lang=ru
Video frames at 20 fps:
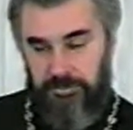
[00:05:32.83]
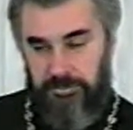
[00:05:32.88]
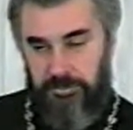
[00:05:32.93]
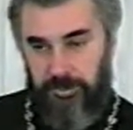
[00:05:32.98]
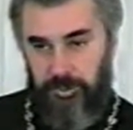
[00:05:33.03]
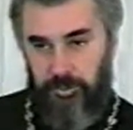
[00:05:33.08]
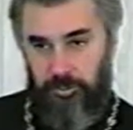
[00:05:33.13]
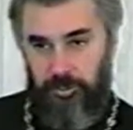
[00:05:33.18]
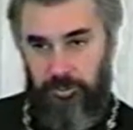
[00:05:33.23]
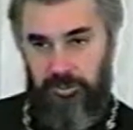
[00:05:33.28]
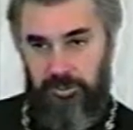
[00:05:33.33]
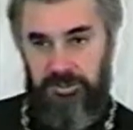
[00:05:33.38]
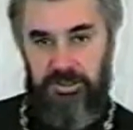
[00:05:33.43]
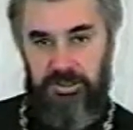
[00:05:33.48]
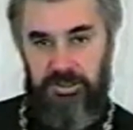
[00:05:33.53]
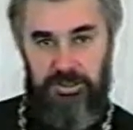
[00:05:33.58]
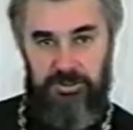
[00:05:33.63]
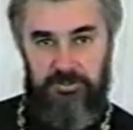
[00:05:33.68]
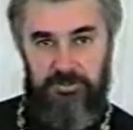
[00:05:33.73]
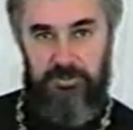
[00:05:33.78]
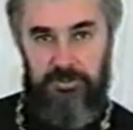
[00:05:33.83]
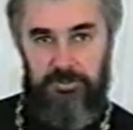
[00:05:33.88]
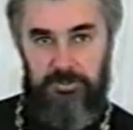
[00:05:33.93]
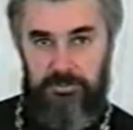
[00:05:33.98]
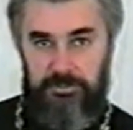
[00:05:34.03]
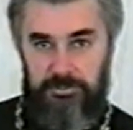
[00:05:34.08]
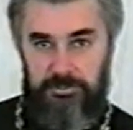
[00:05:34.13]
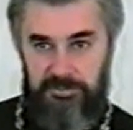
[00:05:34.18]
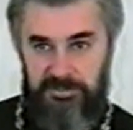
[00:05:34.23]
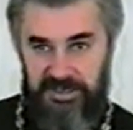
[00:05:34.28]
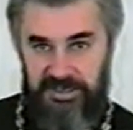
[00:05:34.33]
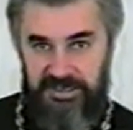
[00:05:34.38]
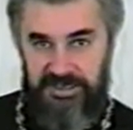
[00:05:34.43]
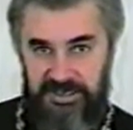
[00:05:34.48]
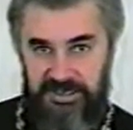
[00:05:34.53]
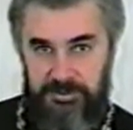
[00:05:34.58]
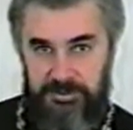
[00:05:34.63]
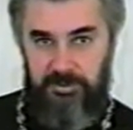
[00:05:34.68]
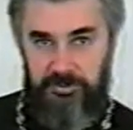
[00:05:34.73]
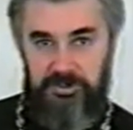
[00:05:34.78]
приходит в церковь на
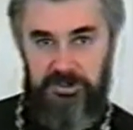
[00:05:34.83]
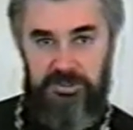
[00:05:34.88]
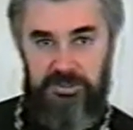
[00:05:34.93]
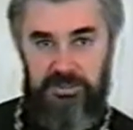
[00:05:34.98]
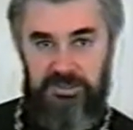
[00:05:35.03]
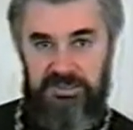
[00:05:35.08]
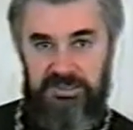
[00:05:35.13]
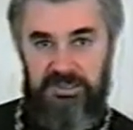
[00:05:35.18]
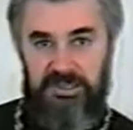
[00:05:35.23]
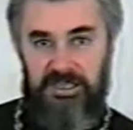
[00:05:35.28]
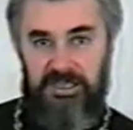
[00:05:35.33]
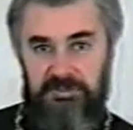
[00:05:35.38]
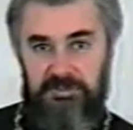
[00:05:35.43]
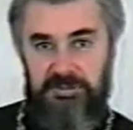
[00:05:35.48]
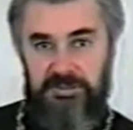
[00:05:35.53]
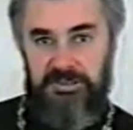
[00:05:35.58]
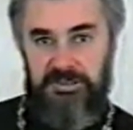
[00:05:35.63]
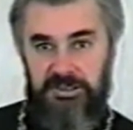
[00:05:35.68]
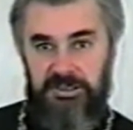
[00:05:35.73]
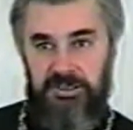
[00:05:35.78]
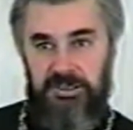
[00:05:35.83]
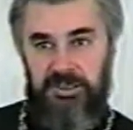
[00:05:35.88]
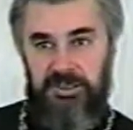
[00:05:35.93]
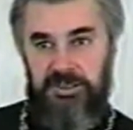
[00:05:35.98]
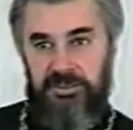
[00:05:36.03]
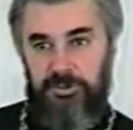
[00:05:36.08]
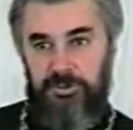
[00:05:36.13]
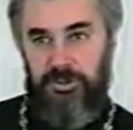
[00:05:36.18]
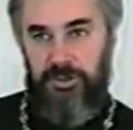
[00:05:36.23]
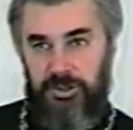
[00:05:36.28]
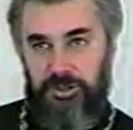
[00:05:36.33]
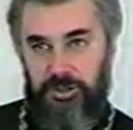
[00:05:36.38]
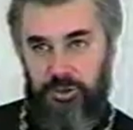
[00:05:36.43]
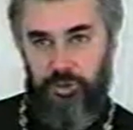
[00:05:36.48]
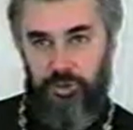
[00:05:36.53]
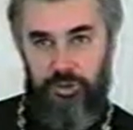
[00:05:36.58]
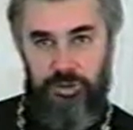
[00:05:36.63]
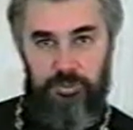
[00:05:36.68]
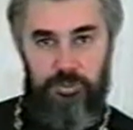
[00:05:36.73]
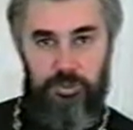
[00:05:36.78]
исповедь, раскаивается, или если он не
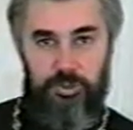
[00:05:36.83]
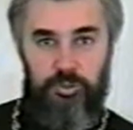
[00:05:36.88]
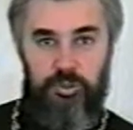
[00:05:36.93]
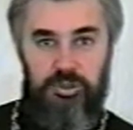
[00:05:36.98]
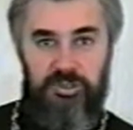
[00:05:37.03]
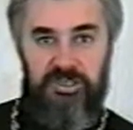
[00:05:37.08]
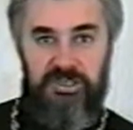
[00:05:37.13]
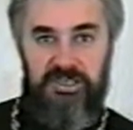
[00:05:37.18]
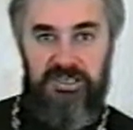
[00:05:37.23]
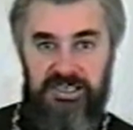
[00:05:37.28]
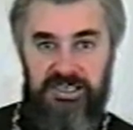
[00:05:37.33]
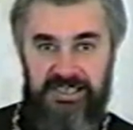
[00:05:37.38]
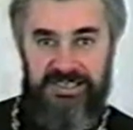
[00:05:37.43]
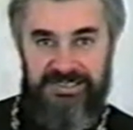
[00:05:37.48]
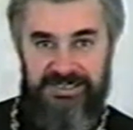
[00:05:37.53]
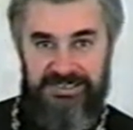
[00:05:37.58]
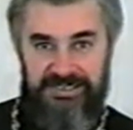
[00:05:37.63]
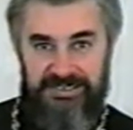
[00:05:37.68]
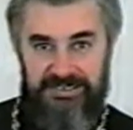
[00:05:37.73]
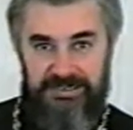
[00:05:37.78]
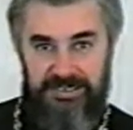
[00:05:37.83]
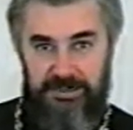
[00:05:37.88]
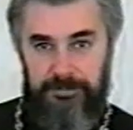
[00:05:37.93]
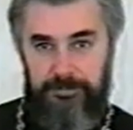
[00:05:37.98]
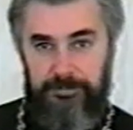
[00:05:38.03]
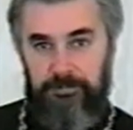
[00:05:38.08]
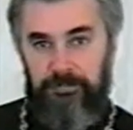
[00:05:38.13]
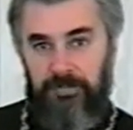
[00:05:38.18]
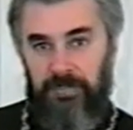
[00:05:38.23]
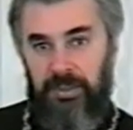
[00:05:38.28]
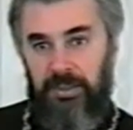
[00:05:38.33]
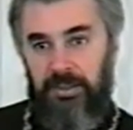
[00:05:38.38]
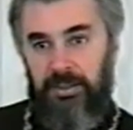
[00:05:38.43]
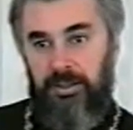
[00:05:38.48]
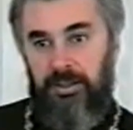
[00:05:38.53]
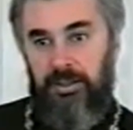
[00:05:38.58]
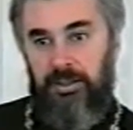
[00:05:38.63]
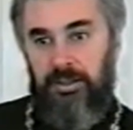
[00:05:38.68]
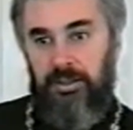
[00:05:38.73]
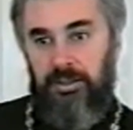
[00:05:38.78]
крещенный, приходит и крестится,
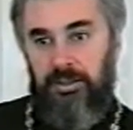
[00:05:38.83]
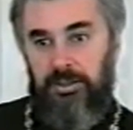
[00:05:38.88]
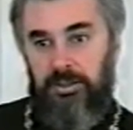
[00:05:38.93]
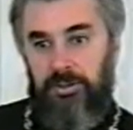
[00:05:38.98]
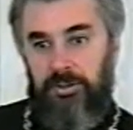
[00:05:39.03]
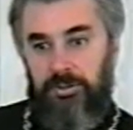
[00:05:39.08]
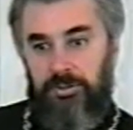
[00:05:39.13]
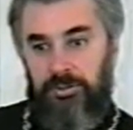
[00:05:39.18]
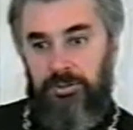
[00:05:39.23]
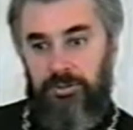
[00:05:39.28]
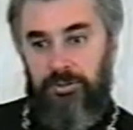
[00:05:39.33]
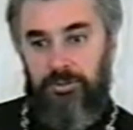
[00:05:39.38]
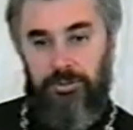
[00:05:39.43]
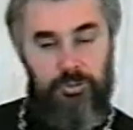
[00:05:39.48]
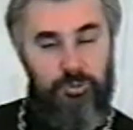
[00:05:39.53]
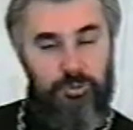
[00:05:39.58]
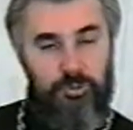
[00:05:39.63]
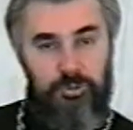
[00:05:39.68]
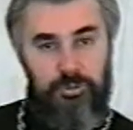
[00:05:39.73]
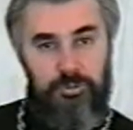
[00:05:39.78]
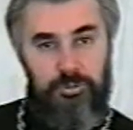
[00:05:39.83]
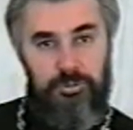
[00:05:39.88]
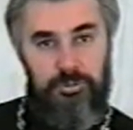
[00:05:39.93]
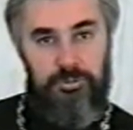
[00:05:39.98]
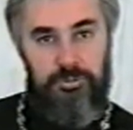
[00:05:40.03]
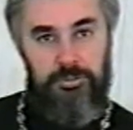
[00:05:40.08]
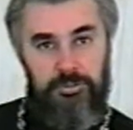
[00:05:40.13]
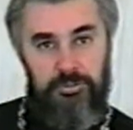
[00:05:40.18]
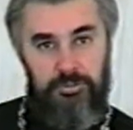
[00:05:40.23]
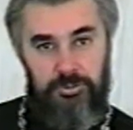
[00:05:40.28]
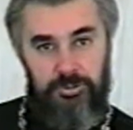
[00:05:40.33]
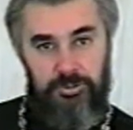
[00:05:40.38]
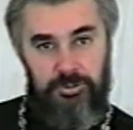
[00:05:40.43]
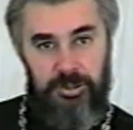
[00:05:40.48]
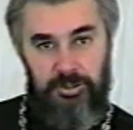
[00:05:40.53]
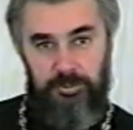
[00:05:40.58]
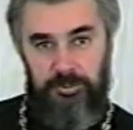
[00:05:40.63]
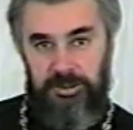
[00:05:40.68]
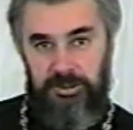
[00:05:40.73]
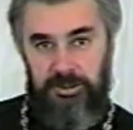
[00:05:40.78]
э, то он
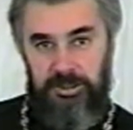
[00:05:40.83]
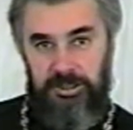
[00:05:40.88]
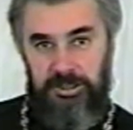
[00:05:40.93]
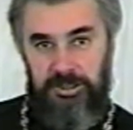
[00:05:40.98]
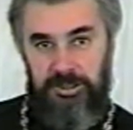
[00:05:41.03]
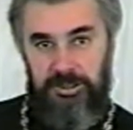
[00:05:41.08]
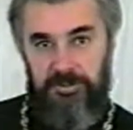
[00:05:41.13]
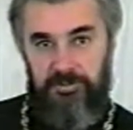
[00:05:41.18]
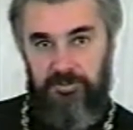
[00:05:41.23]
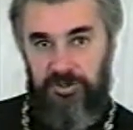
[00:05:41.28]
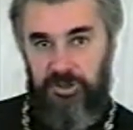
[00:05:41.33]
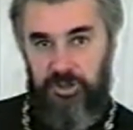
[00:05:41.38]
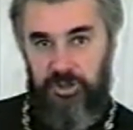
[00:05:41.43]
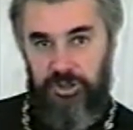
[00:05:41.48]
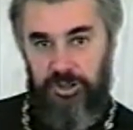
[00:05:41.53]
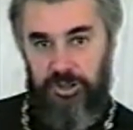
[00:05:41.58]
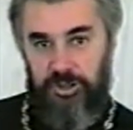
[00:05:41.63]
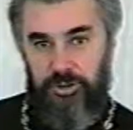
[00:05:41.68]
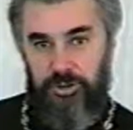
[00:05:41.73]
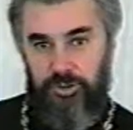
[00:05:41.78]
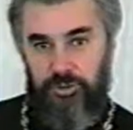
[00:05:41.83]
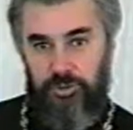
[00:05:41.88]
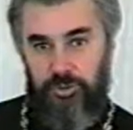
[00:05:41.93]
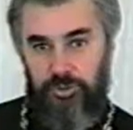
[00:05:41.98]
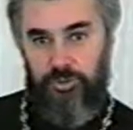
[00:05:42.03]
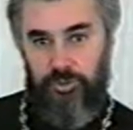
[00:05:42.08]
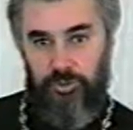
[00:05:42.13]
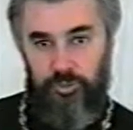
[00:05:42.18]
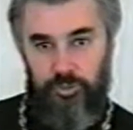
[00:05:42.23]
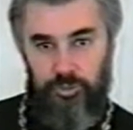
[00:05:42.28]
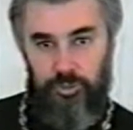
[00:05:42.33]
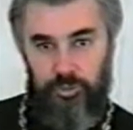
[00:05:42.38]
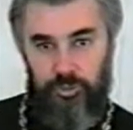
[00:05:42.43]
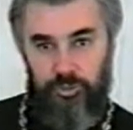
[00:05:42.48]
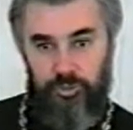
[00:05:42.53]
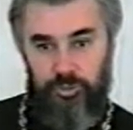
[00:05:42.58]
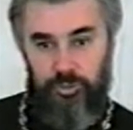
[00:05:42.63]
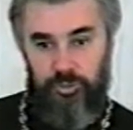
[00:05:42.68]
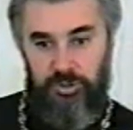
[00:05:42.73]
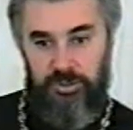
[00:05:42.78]
обретает величайшую
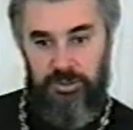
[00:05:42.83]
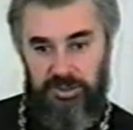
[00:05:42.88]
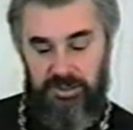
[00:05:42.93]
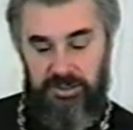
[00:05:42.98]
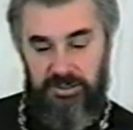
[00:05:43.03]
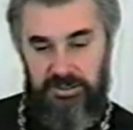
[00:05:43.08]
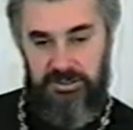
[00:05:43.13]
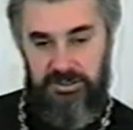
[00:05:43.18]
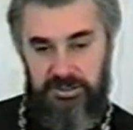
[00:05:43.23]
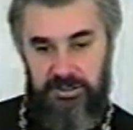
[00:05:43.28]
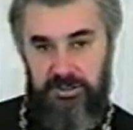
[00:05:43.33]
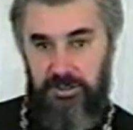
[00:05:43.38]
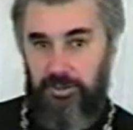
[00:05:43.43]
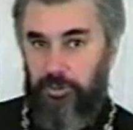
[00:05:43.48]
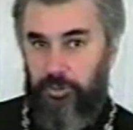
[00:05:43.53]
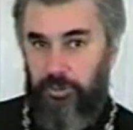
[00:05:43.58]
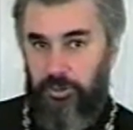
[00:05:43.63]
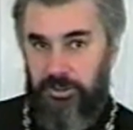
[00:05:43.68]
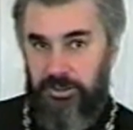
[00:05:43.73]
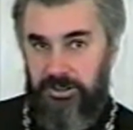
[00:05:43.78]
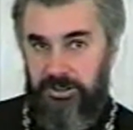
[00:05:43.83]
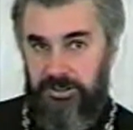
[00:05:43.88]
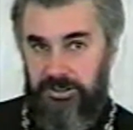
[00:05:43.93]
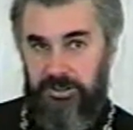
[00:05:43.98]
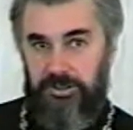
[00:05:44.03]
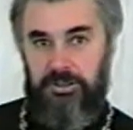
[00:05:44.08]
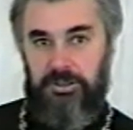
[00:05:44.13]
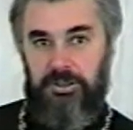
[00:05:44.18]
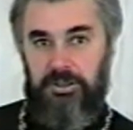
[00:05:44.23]
духовную радость и легкость.